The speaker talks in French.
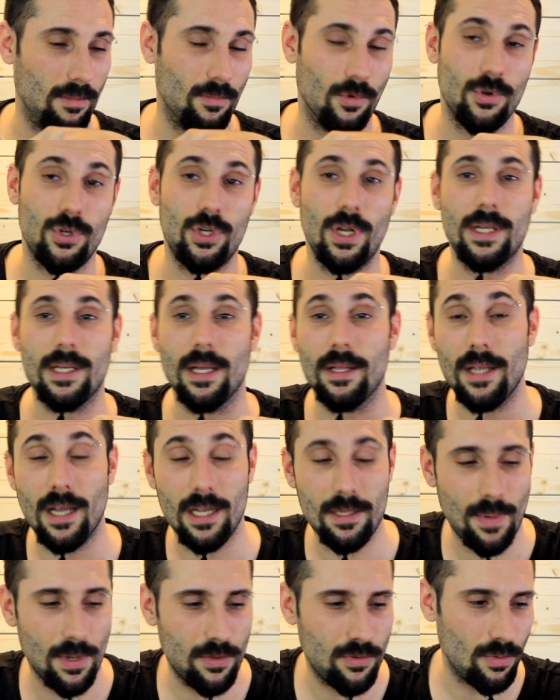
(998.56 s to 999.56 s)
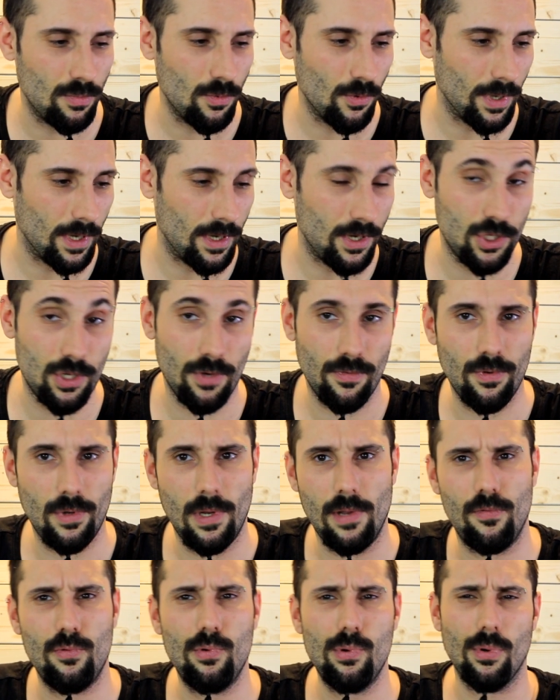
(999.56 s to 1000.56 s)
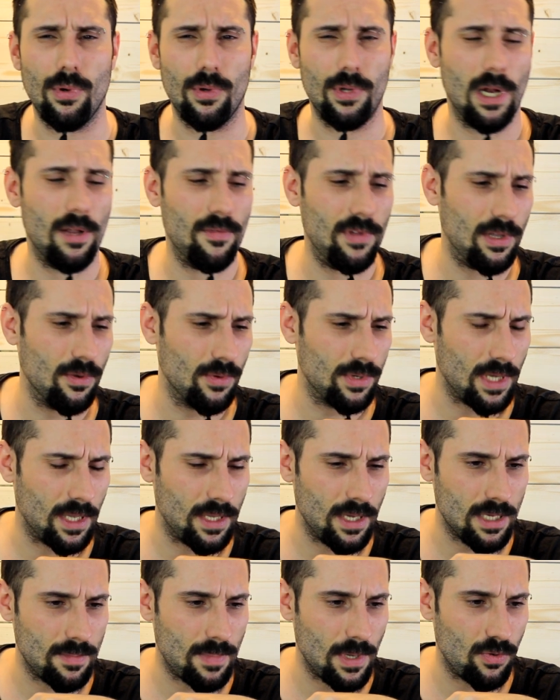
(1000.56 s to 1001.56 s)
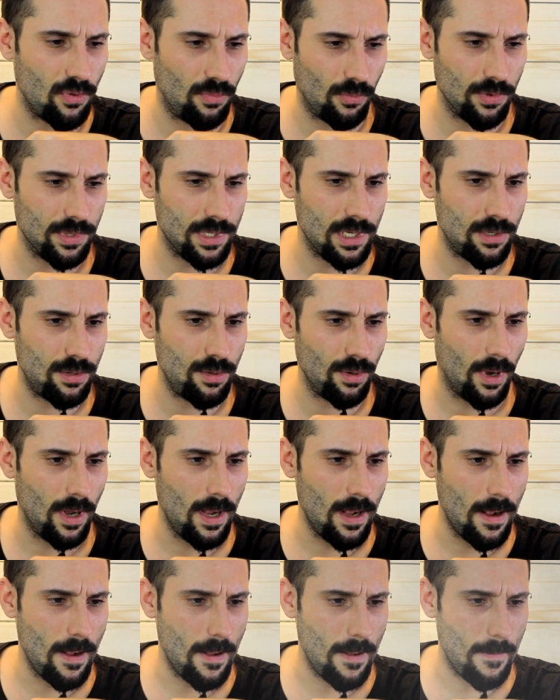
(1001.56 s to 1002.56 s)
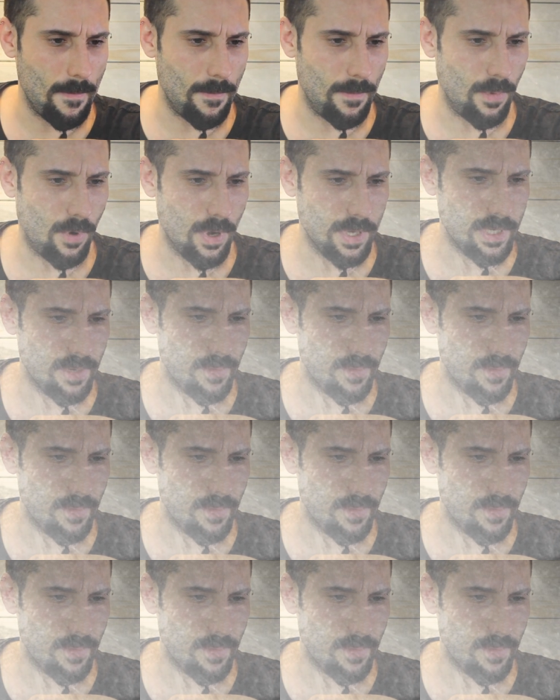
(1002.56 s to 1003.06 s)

je sais que ça intéresse pas tout le monde. Hein, j'ai vu les vues euh, de la vidéo, ça intéresse pas tout le monde, c'est sûr. Moi, ça